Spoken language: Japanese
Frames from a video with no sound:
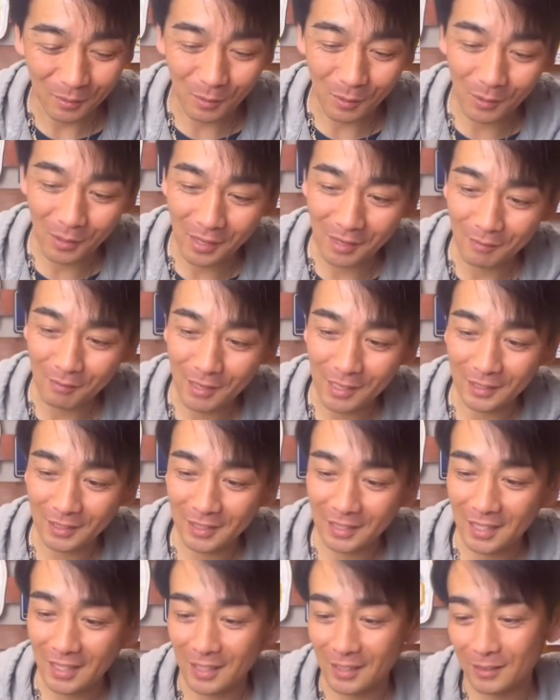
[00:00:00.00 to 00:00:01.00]
これは
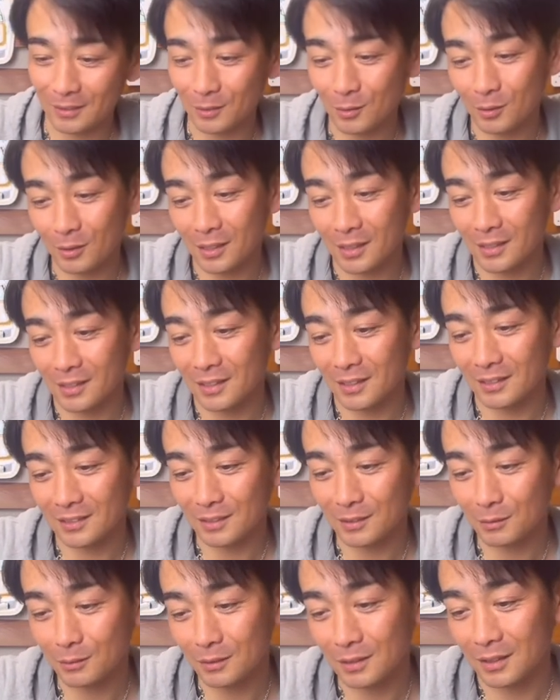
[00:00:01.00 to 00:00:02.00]
じゃあ、どっかに
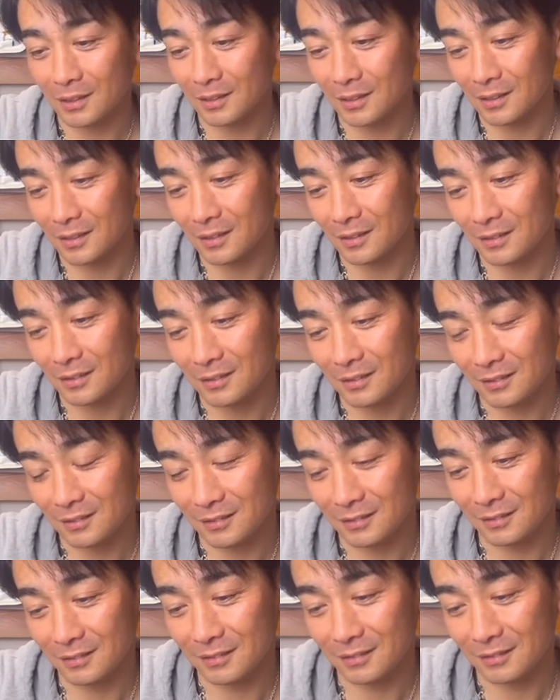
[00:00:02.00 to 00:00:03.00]
飾ろうかな。
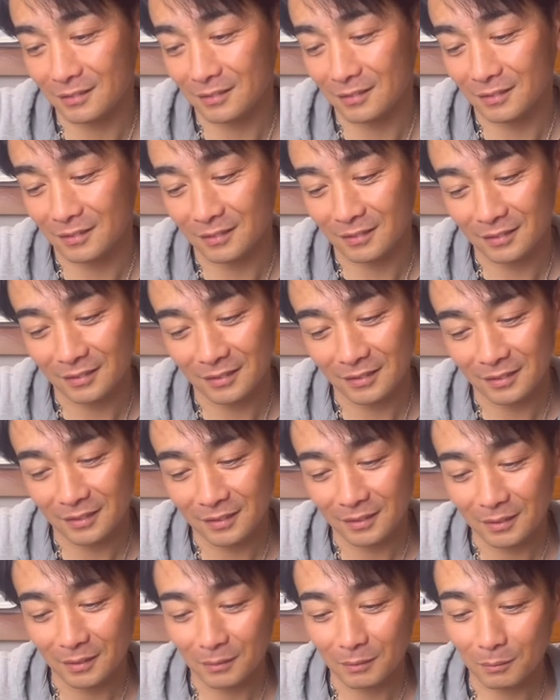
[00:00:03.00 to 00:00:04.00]
うん。
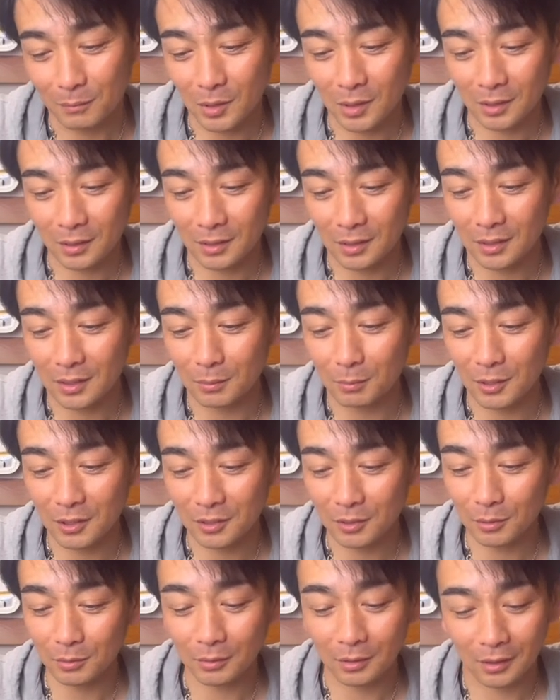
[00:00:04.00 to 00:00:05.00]
みんなに自慢
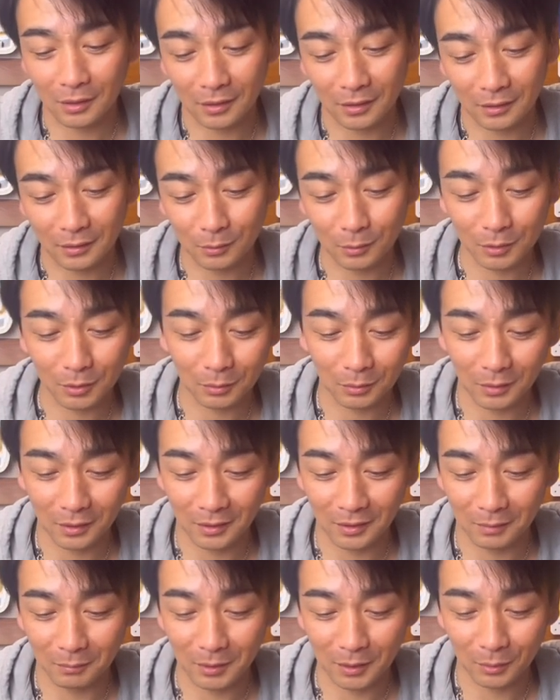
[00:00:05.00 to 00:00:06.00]
しようかな。どうしようか
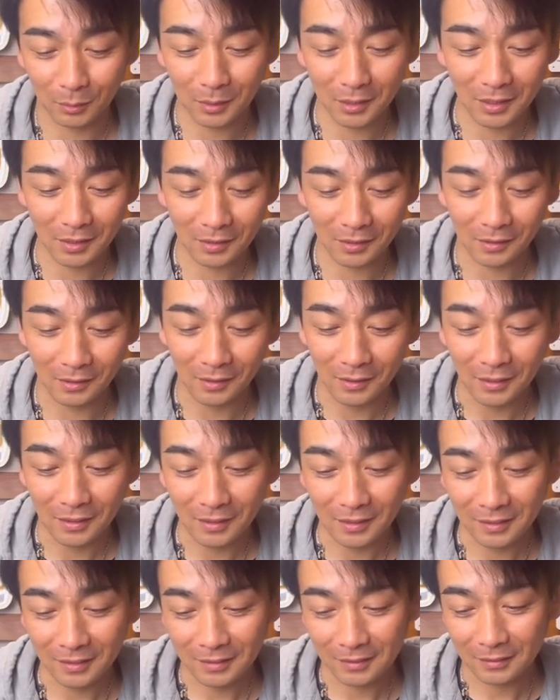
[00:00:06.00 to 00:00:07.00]
な。まあ、とりあえず、
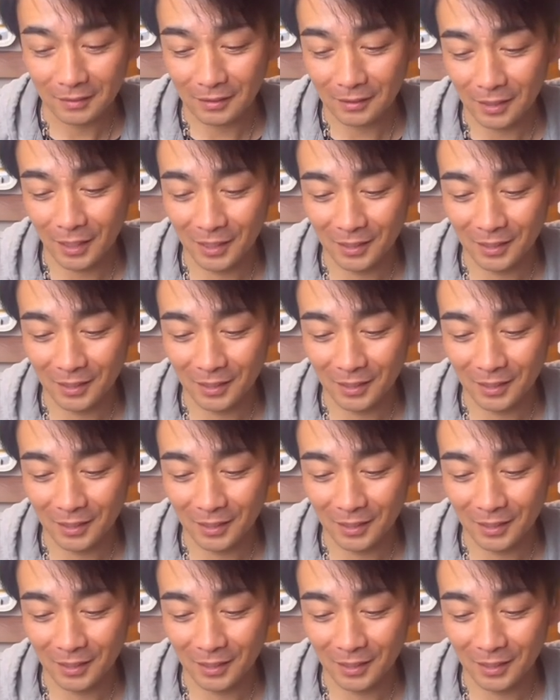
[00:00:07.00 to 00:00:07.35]
あ